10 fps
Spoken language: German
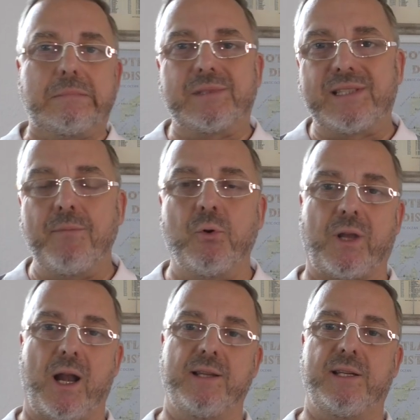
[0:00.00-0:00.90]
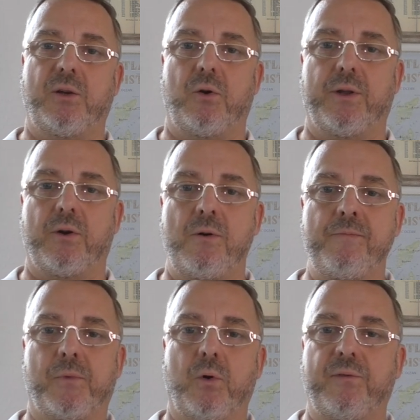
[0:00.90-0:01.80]
37
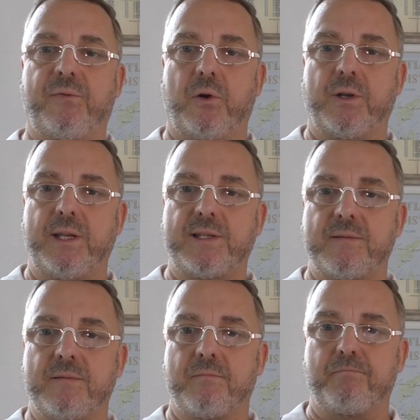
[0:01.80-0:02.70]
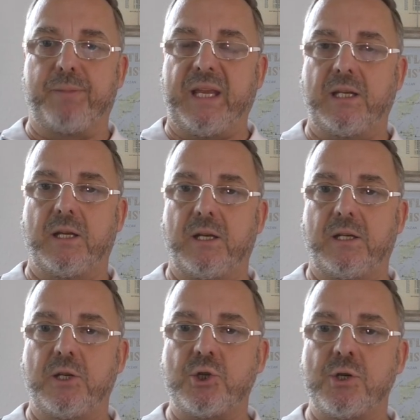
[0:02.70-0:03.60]
Euro und von diesen Peated
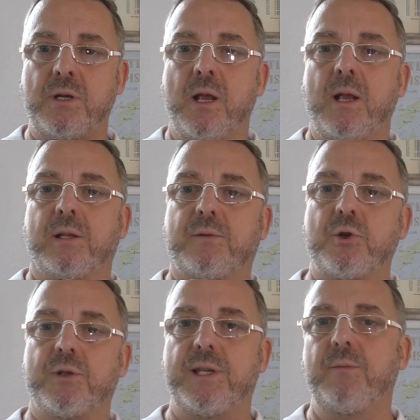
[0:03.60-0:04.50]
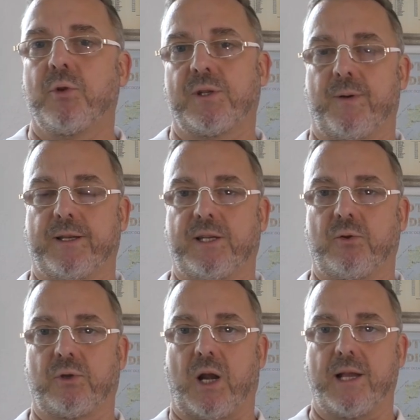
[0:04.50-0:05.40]
Edition zwischen 27
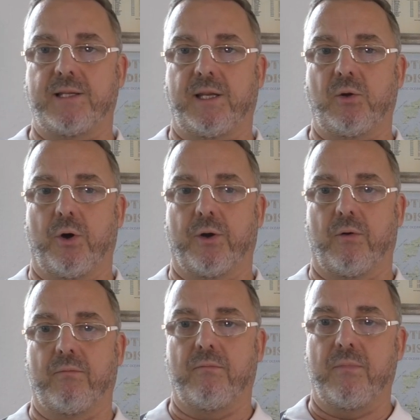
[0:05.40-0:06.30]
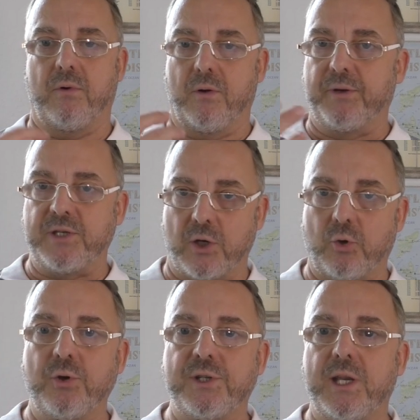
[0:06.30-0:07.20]
und 30 Euro. Ein bisschen
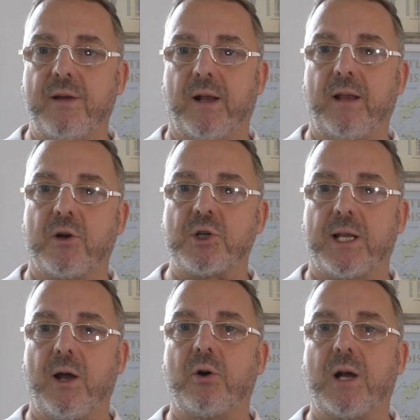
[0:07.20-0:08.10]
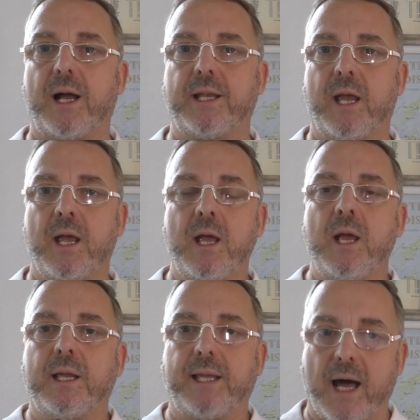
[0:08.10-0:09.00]
günstiger, weil er wahrscheinlich auch keine
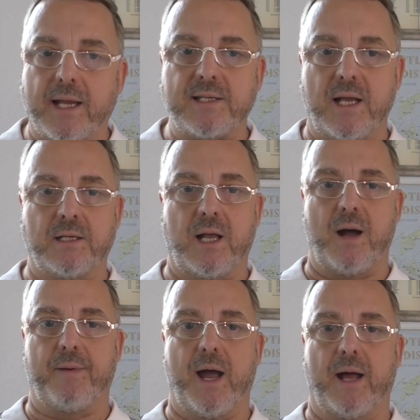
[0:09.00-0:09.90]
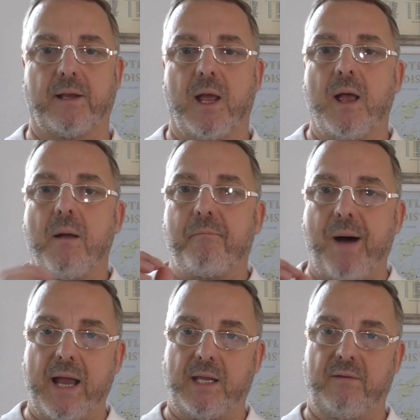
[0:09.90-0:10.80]
Jahresangabe hat.
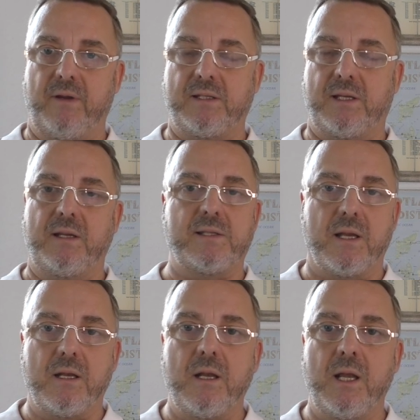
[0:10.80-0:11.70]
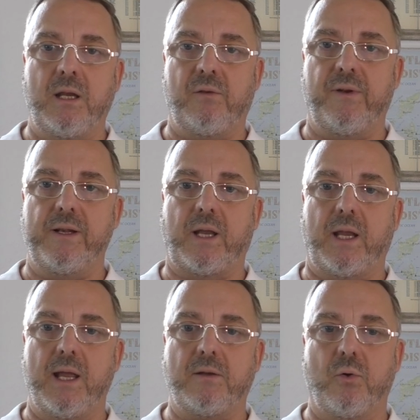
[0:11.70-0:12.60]
Beide Whiskys sind nicht
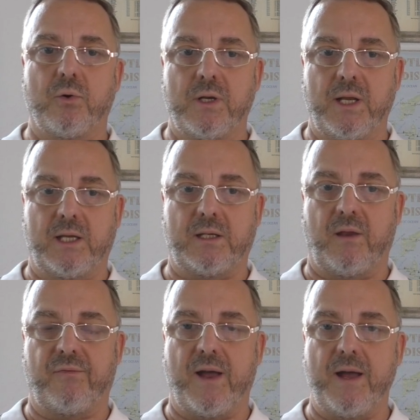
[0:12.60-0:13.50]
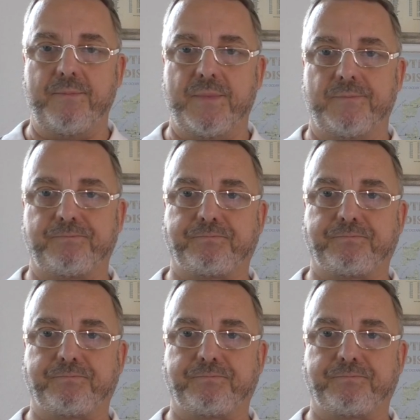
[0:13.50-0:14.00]
filtriert und nicht gefärbt.